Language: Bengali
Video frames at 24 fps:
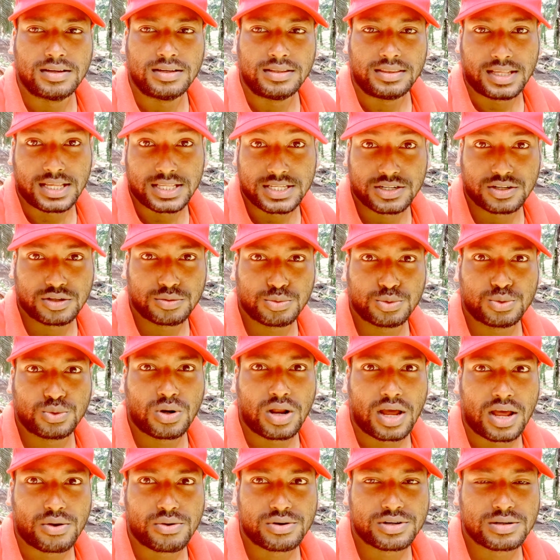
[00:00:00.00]
তাছাড়া বন্ধুরা
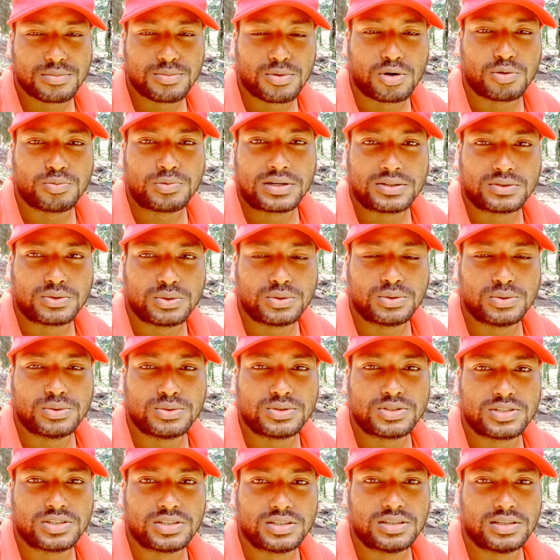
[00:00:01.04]
আরও একটা বড় পার্থক্য
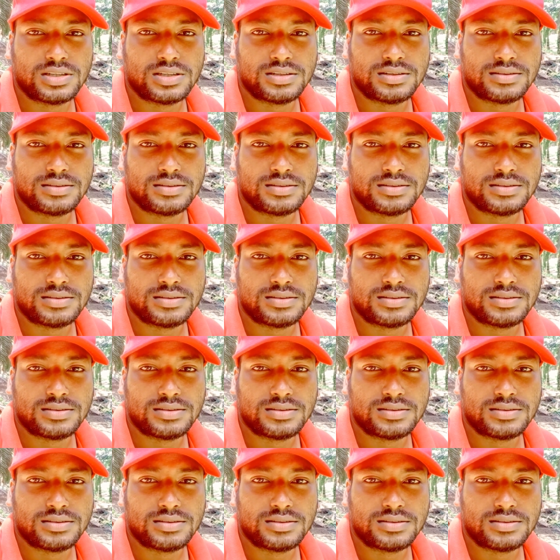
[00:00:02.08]
হচ্ছে